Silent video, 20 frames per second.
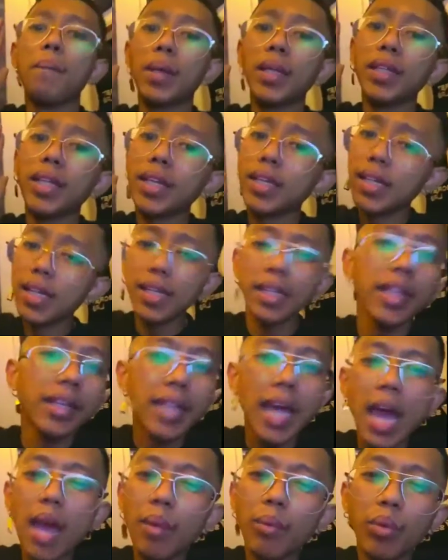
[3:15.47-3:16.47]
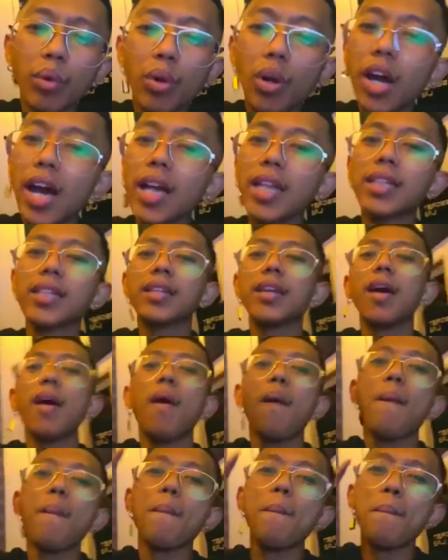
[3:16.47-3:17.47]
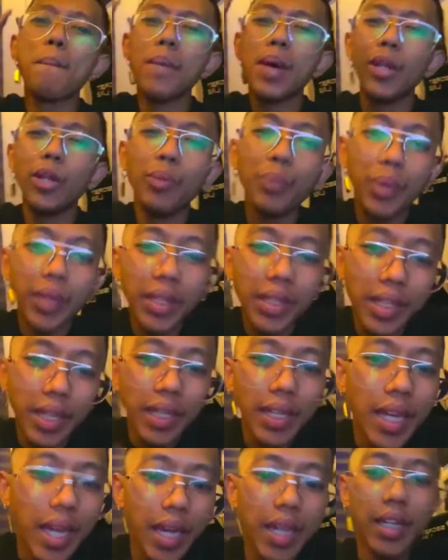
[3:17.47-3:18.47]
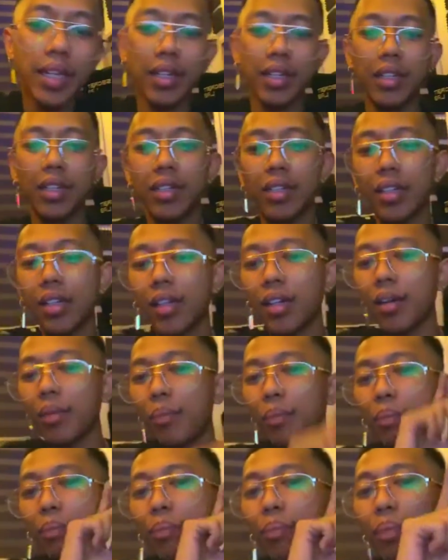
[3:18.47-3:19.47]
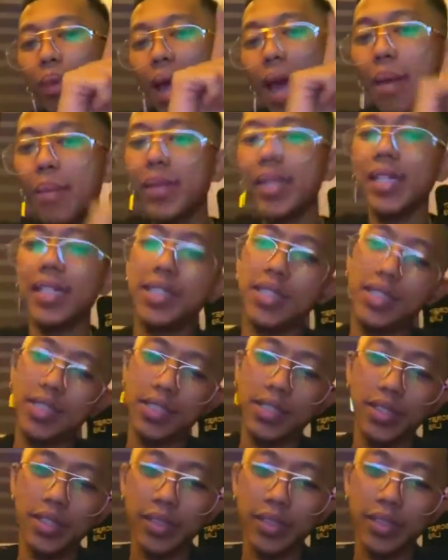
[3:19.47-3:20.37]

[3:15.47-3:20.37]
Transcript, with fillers: Pag nagkita tayo bukas, malupit ka na. Promise.